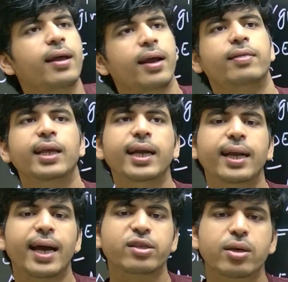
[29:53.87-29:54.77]
रहे हैं तीन
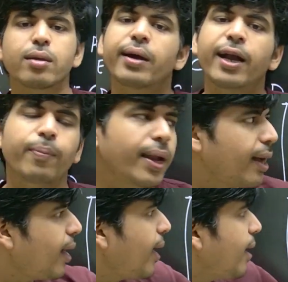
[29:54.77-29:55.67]
डैश किस साइड पे
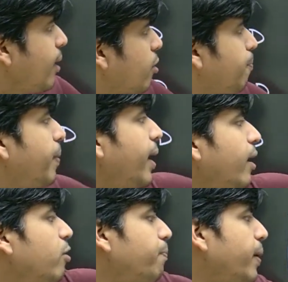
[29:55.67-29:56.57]
लगा है इस पे
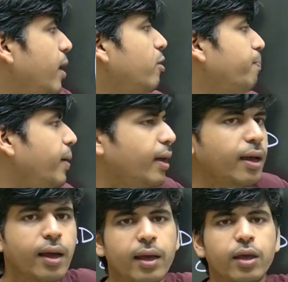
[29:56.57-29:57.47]
इस पे इस पे
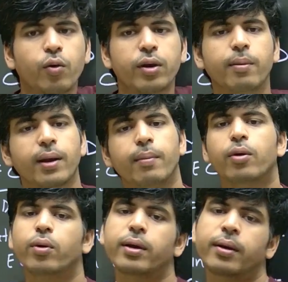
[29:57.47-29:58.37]
ये और ये बराबर
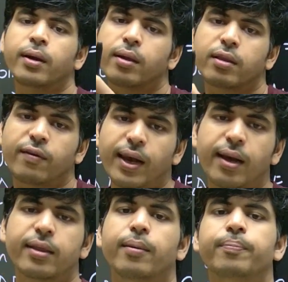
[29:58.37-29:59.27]
हो गया सवाल
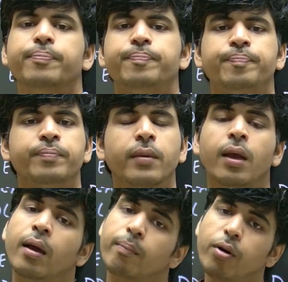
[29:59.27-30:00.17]
खत्म
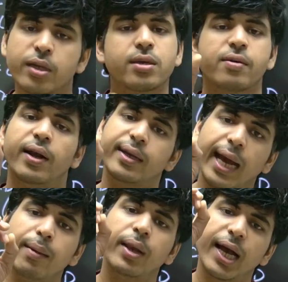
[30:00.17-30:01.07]
बहुत अच्छा सवाल
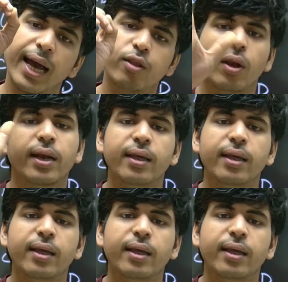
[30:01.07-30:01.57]
टाइम लगा है तो लगने